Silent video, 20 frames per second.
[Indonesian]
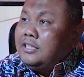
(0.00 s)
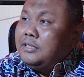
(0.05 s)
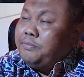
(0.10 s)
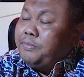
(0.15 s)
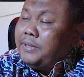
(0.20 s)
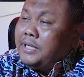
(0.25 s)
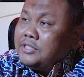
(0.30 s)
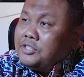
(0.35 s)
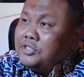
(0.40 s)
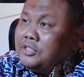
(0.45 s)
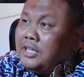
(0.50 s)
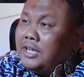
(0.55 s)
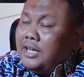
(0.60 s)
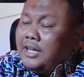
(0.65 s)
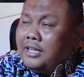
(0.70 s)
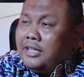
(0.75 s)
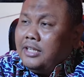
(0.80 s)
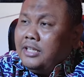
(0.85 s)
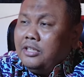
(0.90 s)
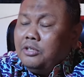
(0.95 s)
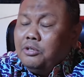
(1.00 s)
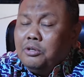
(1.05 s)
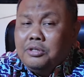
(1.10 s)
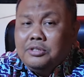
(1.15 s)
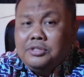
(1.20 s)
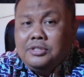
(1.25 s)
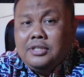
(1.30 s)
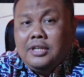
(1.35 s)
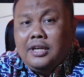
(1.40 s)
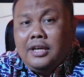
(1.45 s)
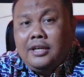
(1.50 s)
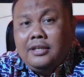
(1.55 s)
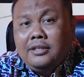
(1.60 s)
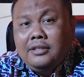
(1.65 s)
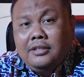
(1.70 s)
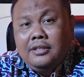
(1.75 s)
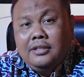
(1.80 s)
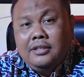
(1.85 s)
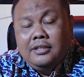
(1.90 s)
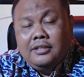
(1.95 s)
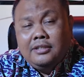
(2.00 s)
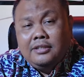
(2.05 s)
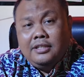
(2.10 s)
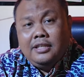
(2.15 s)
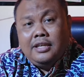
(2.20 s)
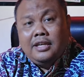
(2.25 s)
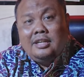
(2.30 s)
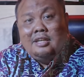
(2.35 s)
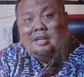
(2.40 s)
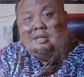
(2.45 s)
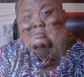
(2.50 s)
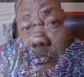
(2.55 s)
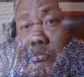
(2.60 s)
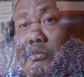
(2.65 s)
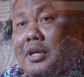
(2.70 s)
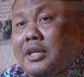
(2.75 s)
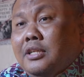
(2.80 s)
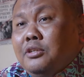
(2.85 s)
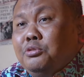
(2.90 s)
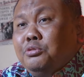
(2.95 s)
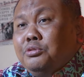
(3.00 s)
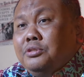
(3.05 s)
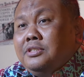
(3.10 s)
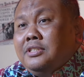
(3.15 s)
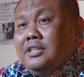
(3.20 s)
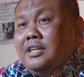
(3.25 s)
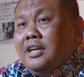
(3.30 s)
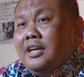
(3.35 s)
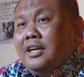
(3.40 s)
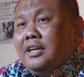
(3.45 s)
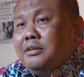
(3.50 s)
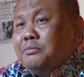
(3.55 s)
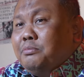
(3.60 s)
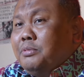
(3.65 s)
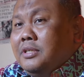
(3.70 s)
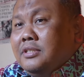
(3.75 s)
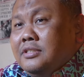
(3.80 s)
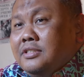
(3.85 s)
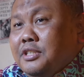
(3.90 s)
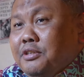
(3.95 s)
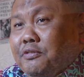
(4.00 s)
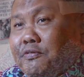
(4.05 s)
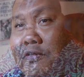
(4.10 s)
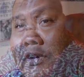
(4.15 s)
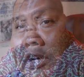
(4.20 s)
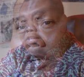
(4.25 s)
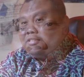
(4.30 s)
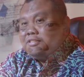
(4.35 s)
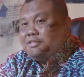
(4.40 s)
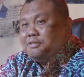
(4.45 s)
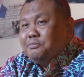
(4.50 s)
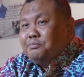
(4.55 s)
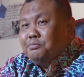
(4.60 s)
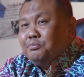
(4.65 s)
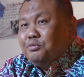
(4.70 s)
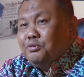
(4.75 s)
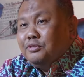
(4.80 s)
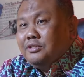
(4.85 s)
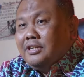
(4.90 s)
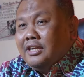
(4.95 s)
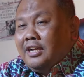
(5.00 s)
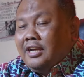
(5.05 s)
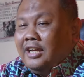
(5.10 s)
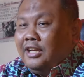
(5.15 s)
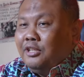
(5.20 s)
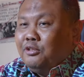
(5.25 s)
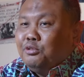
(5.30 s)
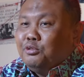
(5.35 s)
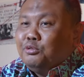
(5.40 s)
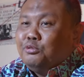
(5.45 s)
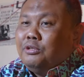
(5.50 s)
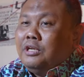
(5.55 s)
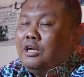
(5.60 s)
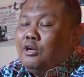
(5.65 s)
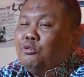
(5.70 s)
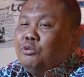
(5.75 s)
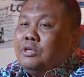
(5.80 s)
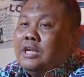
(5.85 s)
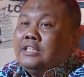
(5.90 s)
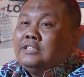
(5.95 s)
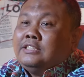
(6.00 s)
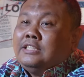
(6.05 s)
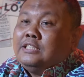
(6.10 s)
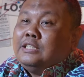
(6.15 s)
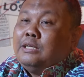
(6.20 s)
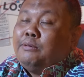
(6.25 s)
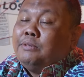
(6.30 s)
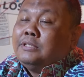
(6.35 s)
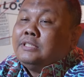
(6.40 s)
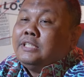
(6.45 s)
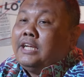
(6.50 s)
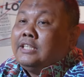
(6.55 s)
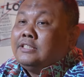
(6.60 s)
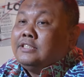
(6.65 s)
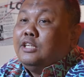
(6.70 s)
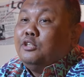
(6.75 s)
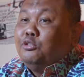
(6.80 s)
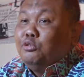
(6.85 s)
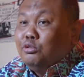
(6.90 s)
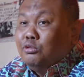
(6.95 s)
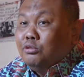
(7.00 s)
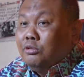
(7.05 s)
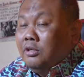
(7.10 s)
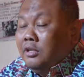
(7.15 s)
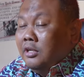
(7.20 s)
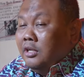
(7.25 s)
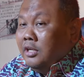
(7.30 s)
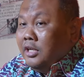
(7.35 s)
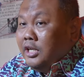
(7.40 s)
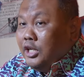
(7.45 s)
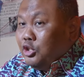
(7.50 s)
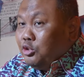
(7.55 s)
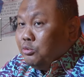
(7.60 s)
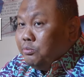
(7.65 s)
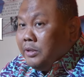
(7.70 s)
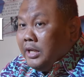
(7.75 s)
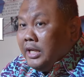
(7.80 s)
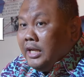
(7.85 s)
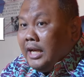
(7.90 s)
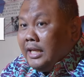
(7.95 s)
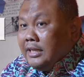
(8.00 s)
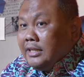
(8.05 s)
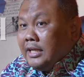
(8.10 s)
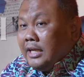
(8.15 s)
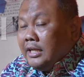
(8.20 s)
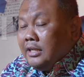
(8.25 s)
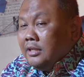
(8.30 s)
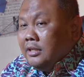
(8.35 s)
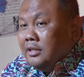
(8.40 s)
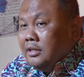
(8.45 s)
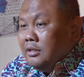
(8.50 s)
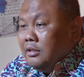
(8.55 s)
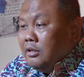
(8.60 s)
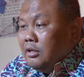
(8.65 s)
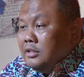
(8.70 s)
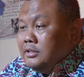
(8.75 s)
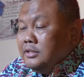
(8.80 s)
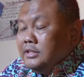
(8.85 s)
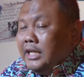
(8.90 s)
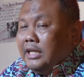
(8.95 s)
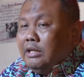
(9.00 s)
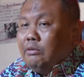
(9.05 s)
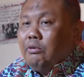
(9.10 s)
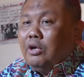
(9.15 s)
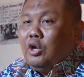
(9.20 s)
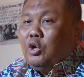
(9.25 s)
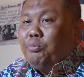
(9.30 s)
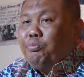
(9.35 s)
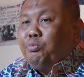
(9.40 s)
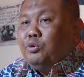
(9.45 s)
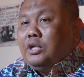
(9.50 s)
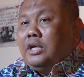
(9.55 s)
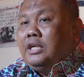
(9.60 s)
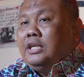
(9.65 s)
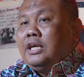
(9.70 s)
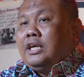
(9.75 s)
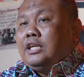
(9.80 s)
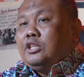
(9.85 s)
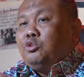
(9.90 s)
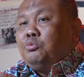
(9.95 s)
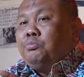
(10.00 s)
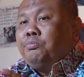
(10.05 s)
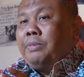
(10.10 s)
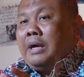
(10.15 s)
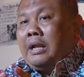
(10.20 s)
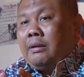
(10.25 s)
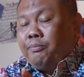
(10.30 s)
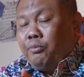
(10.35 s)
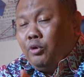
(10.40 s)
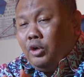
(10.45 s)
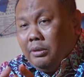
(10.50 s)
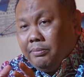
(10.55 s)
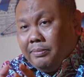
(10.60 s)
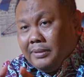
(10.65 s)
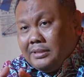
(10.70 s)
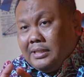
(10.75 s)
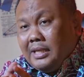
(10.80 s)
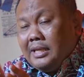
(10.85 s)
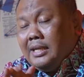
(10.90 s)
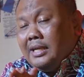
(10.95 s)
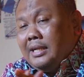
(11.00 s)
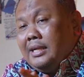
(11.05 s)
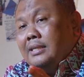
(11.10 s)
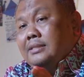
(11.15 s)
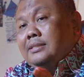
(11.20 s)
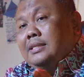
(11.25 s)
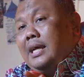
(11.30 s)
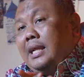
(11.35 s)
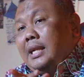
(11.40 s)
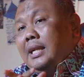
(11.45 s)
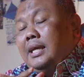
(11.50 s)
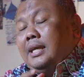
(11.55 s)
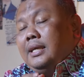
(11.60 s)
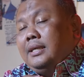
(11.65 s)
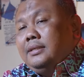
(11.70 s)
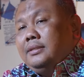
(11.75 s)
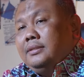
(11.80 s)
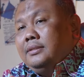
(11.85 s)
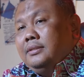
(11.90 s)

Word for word: lepas dari dosa. Tiada manusia bersifat sempurna. Itu tuh lagu Nasid zaman saya SD dulu. Itu mengingatkan jadi walaupun Anda ketumpar walaupun pasti Anda ada salah.